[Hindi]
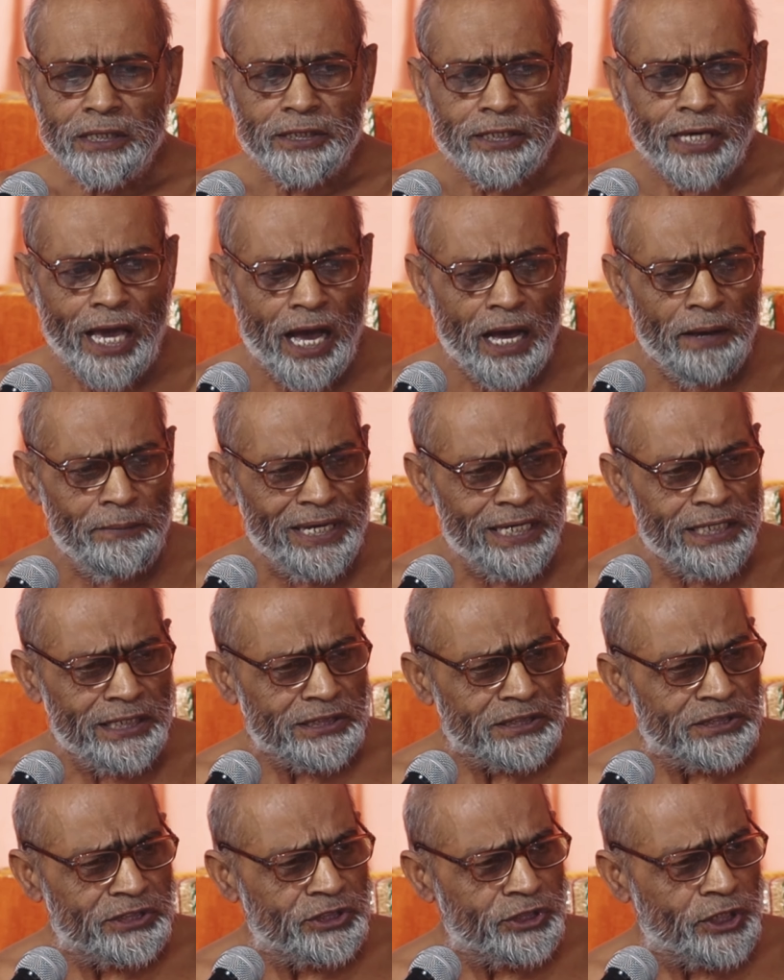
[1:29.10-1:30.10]
क्या
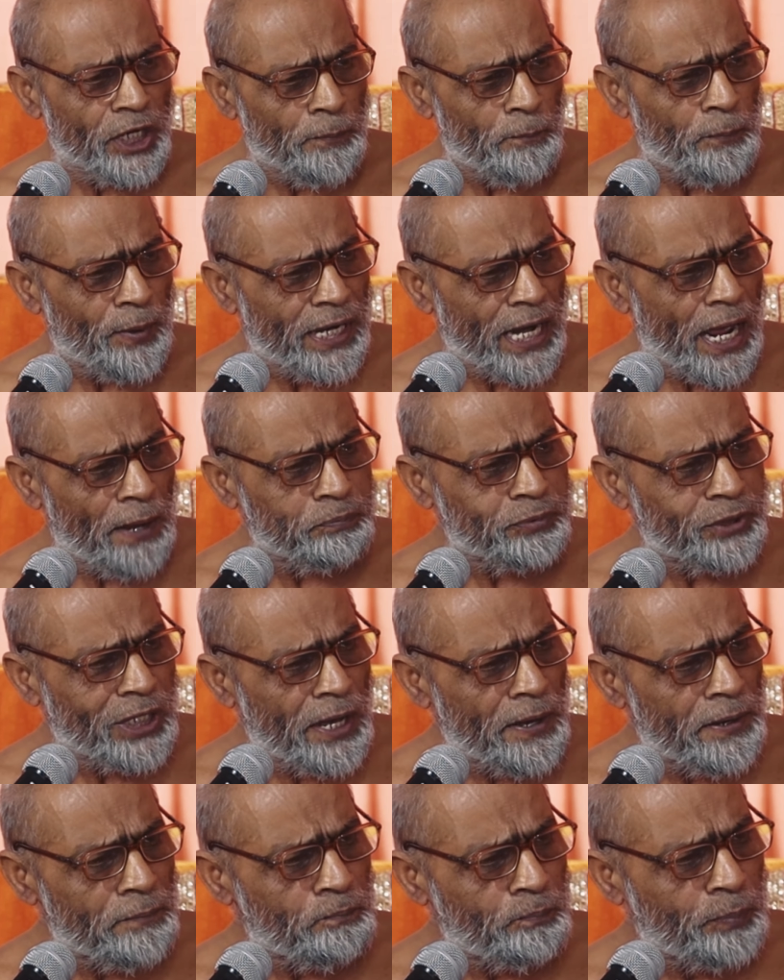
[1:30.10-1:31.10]
हमें छप पर्याप्त
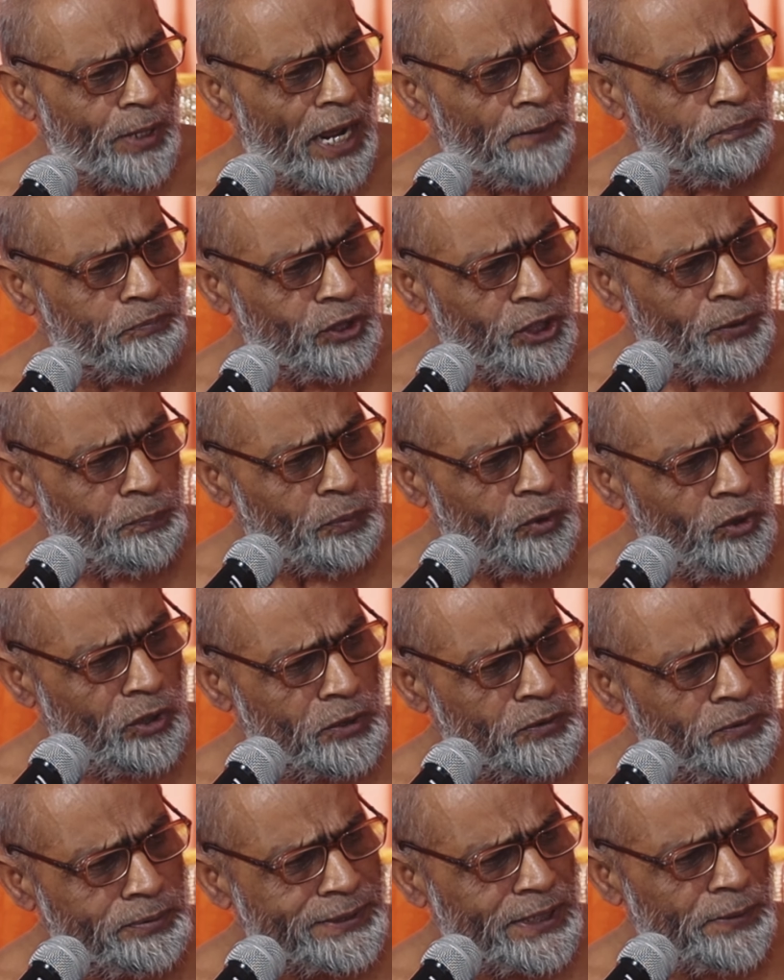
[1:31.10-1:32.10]
प्राप्ति पूर्ण
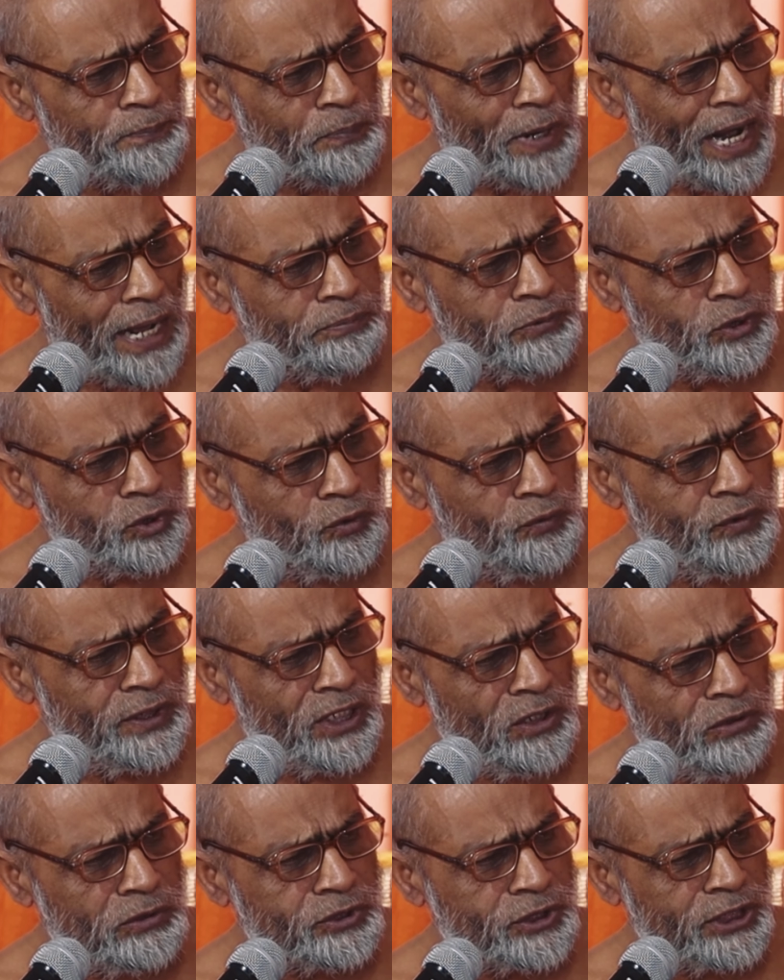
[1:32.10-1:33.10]
रूप से प्राप्त हुई
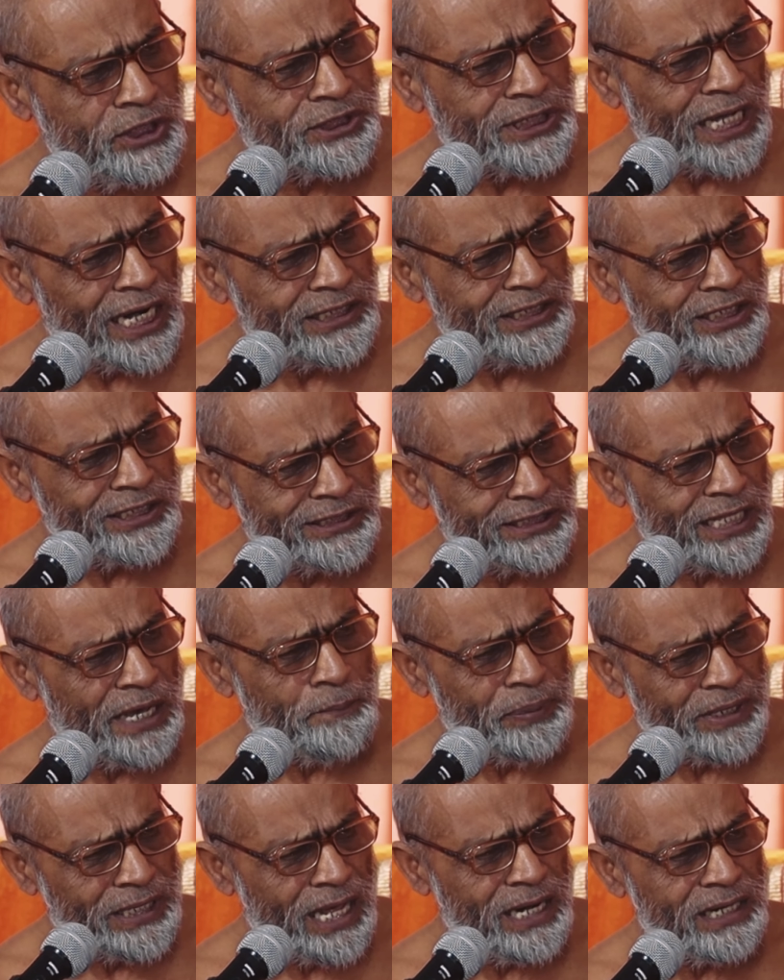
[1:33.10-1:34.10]
है उसकी सार्थकता
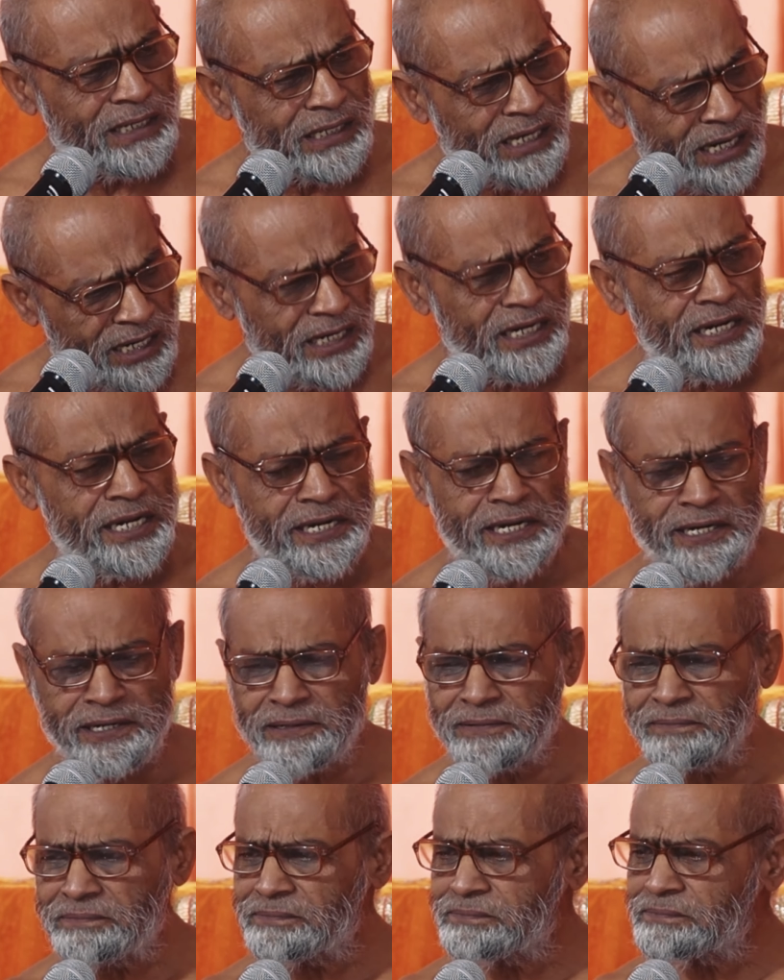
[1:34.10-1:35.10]
प्रदान कर रहे हैं